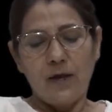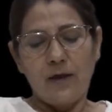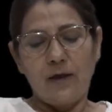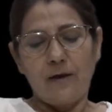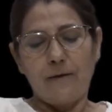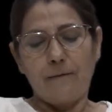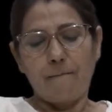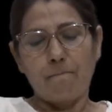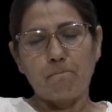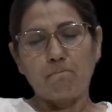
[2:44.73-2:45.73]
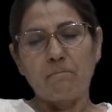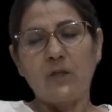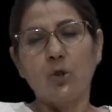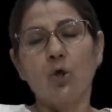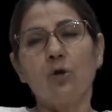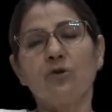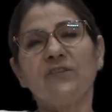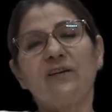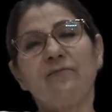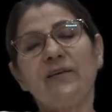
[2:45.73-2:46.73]
em, de todos los
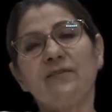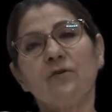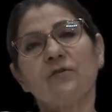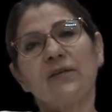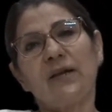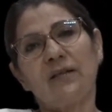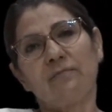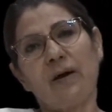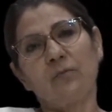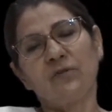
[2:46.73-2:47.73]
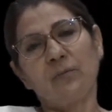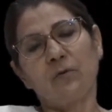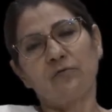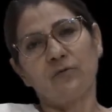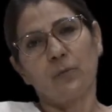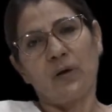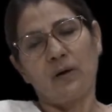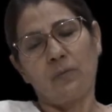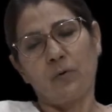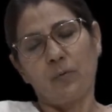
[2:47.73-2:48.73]
servicios que les vamos a,
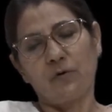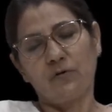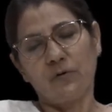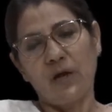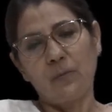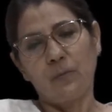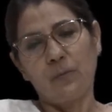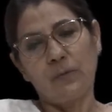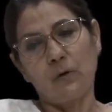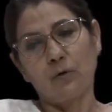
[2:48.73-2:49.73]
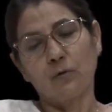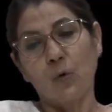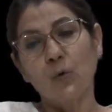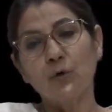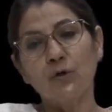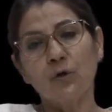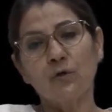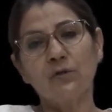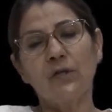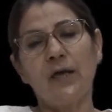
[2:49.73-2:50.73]
proporcionar, los
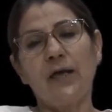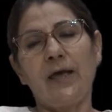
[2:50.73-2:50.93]
cursos,